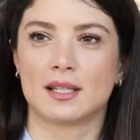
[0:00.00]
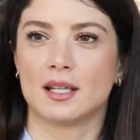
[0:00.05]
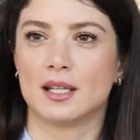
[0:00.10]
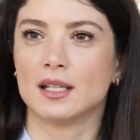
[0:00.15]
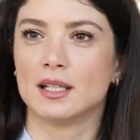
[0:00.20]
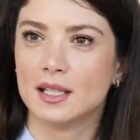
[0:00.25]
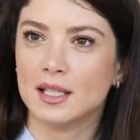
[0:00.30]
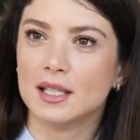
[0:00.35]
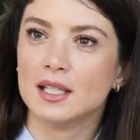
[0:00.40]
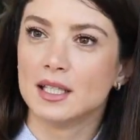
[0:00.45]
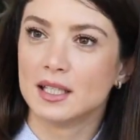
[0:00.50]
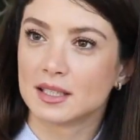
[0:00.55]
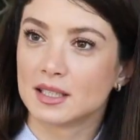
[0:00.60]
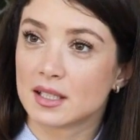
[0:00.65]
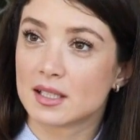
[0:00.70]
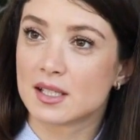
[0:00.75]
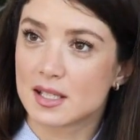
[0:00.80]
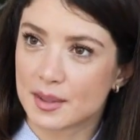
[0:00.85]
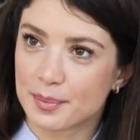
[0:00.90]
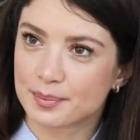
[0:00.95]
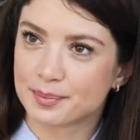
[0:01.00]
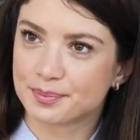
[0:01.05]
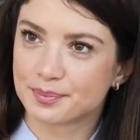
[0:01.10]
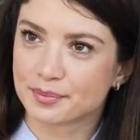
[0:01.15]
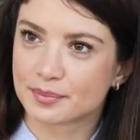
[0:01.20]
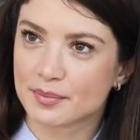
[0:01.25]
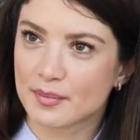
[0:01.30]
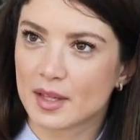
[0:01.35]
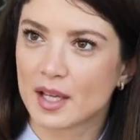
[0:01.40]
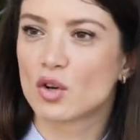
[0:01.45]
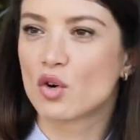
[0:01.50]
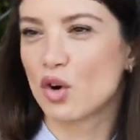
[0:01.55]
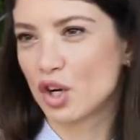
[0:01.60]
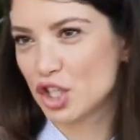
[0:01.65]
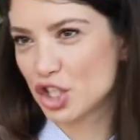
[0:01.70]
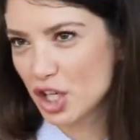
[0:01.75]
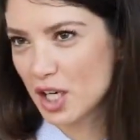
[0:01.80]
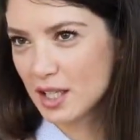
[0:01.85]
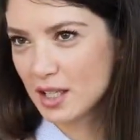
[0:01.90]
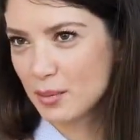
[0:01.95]
để nhận mức lương tiền mặt, ý
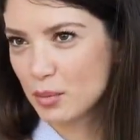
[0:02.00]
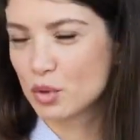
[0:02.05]
là nhận